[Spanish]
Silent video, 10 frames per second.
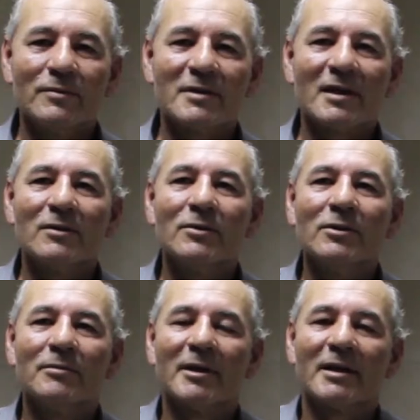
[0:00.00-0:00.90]
Un
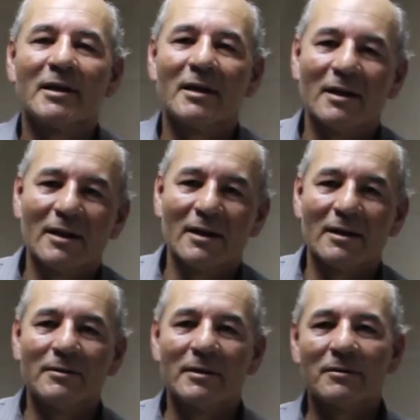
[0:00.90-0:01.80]
saludo para
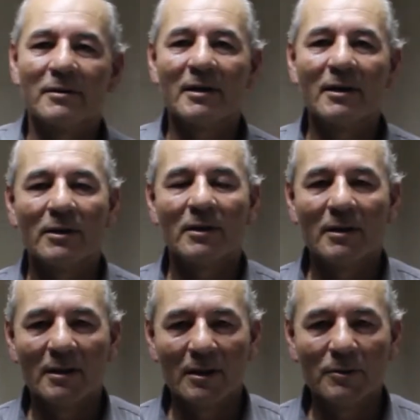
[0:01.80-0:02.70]
la Universidad
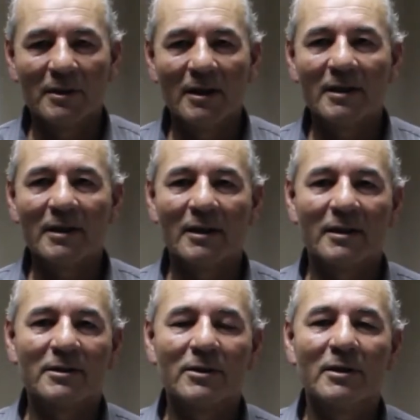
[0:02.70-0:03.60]
de la UTN, acá
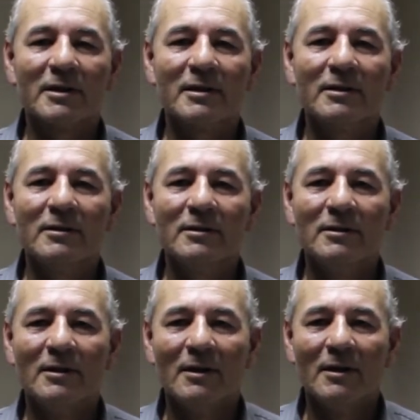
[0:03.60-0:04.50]
de Río Gallego,
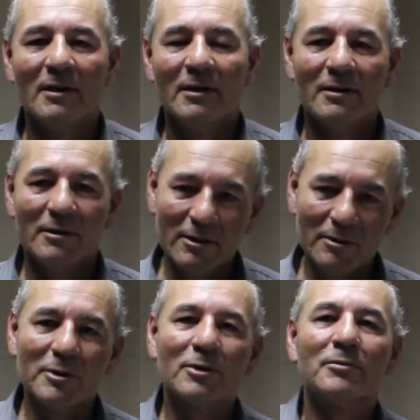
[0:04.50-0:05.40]
y
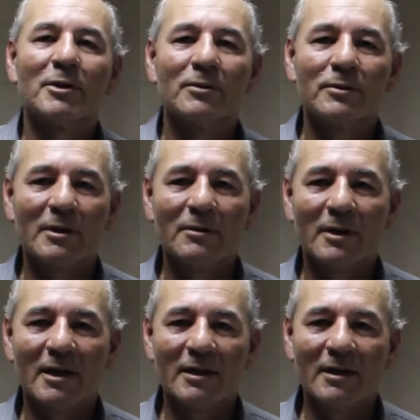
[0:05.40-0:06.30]
mi nombre es Gustavo
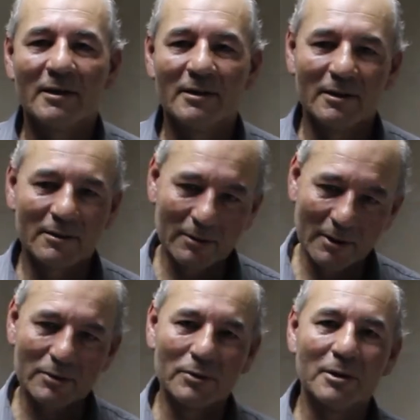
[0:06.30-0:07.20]
Jara y estoy
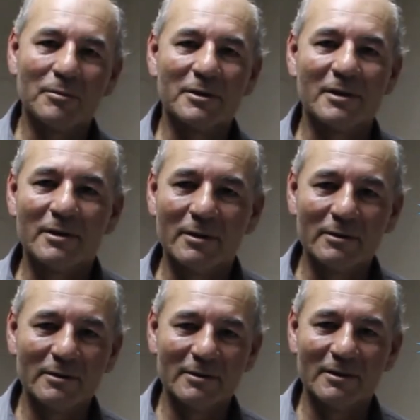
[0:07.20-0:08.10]
a su
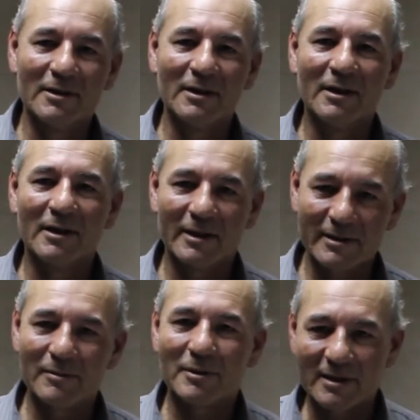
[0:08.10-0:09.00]
disposición y
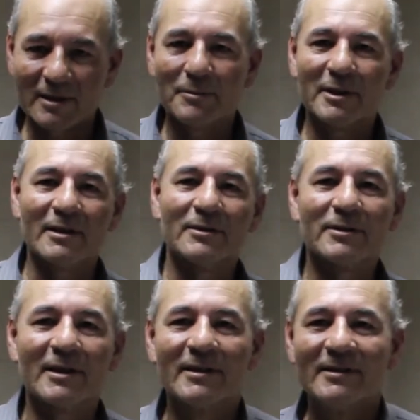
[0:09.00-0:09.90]
gracias por hacerme esta
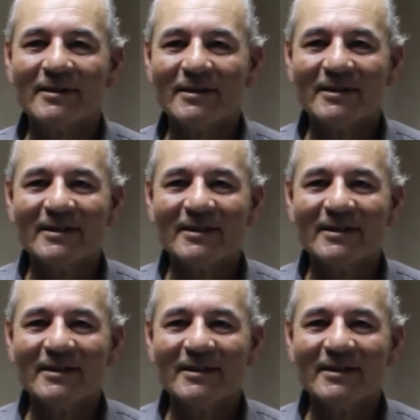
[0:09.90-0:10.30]
nota.